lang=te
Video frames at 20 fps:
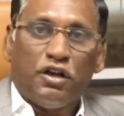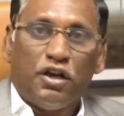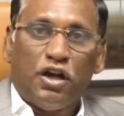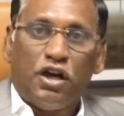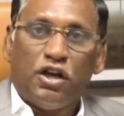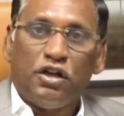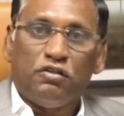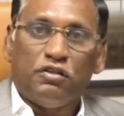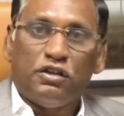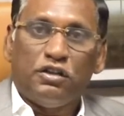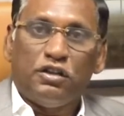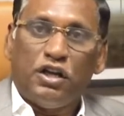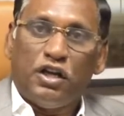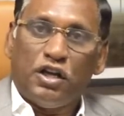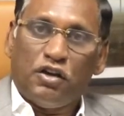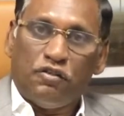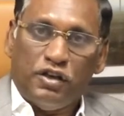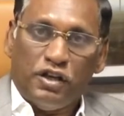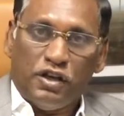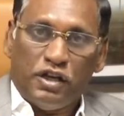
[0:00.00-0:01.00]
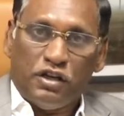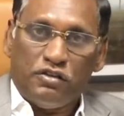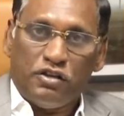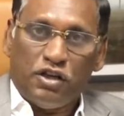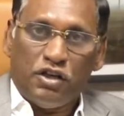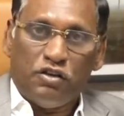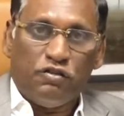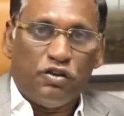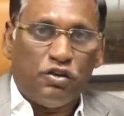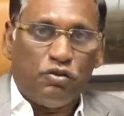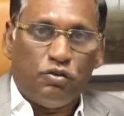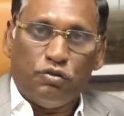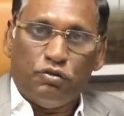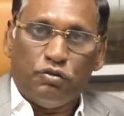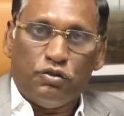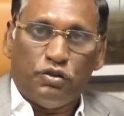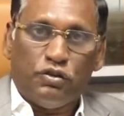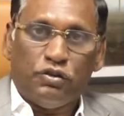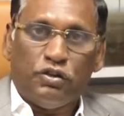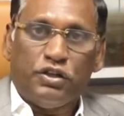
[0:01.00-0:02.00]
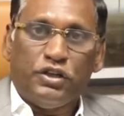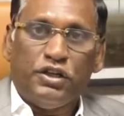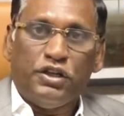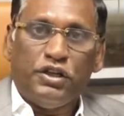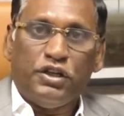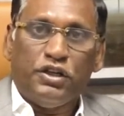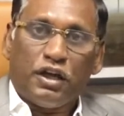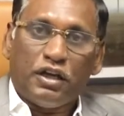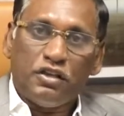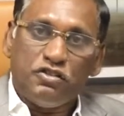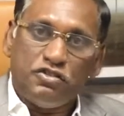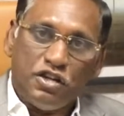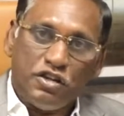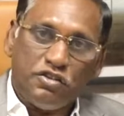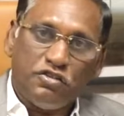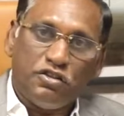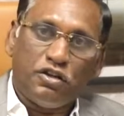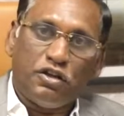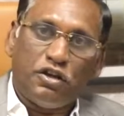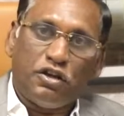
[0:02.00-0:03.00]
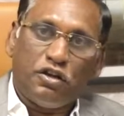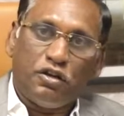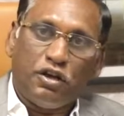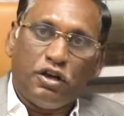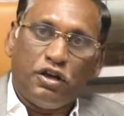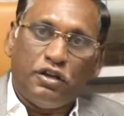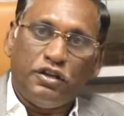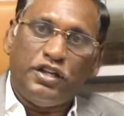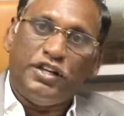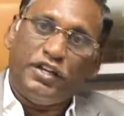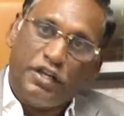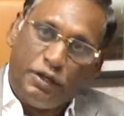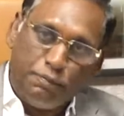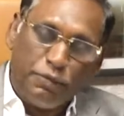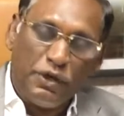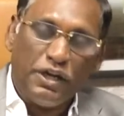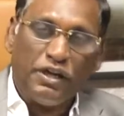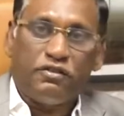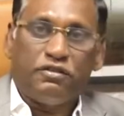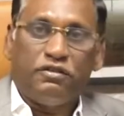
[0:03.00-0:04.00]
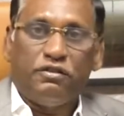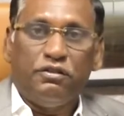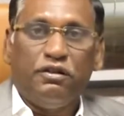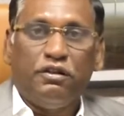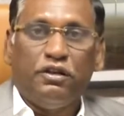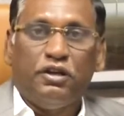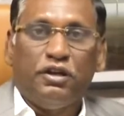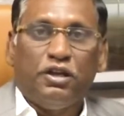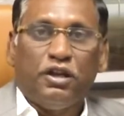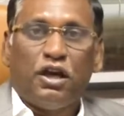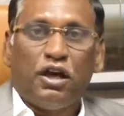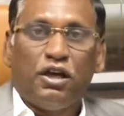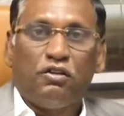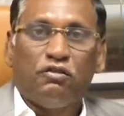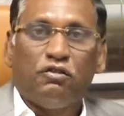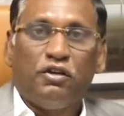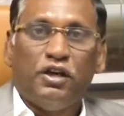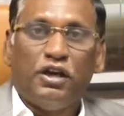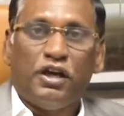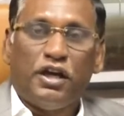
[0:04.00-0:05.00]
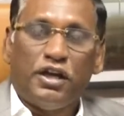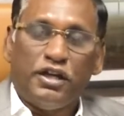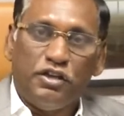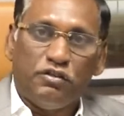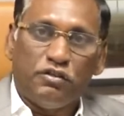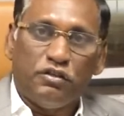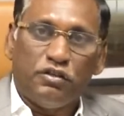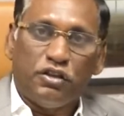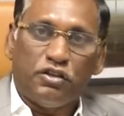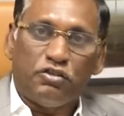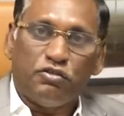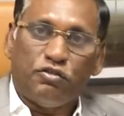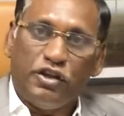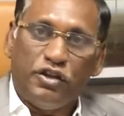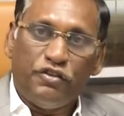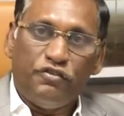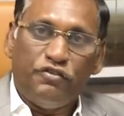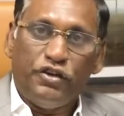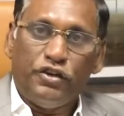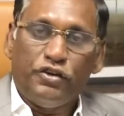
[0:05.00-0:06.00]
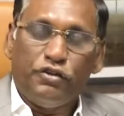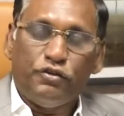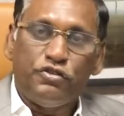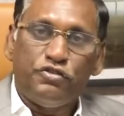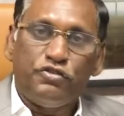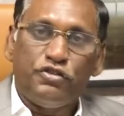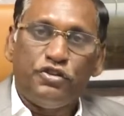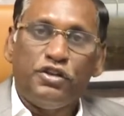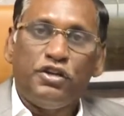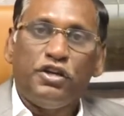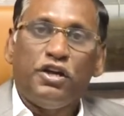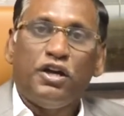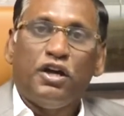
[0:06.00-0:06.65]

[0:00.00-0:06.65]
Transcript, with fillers: నాలుగు వందల అరవై గజాల వరకు ఉంటుంది కన్స్ట్రక్షన్ అది ట్రిప్లెక్స్ నాలుగు వేల ఐదు వందల స్క్వేర్ ఫీట్ నుంచి